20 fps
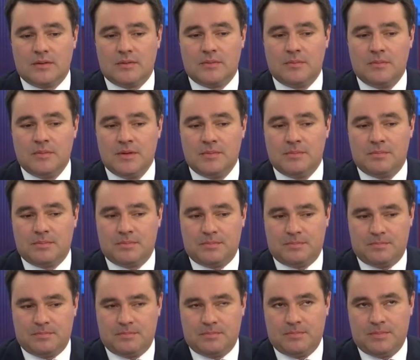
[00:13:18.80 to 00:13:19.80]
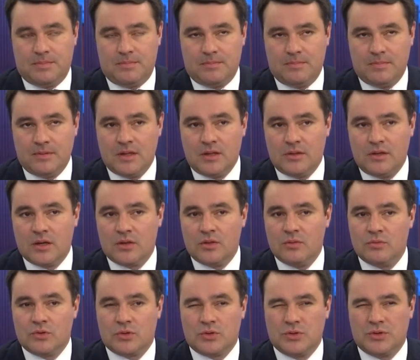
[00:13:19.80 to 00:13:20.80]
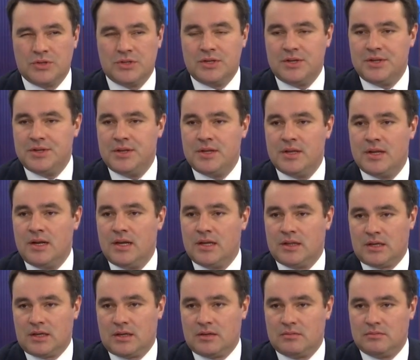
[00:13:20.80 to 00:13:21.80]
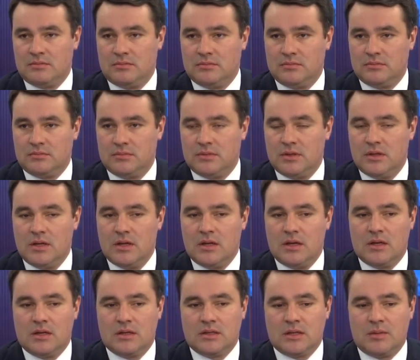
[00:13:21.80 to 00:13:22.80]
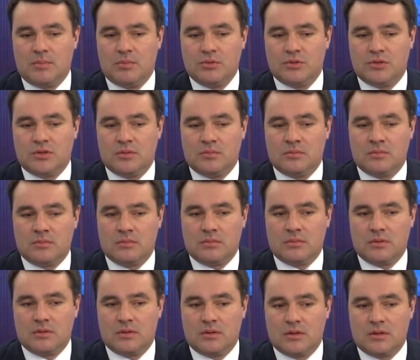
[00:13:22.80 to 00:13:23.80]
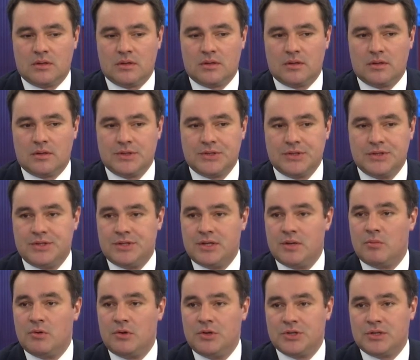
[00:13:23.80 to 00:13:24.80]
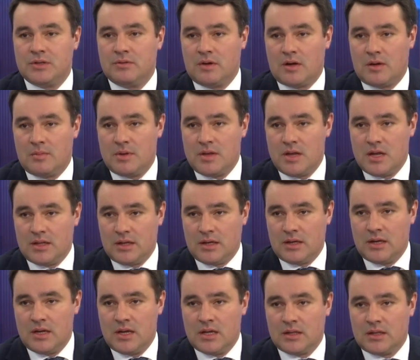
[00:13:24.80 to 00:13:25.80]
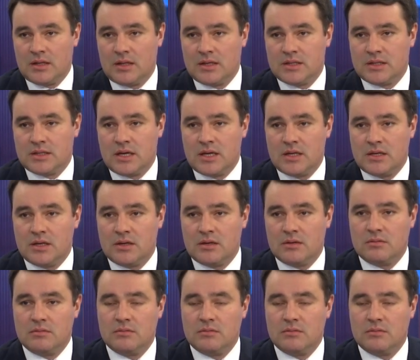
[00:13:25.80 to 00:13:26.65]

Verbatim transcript: мы, я думаю, что к середине лета запустим систему личного кабинета клиента на сайте.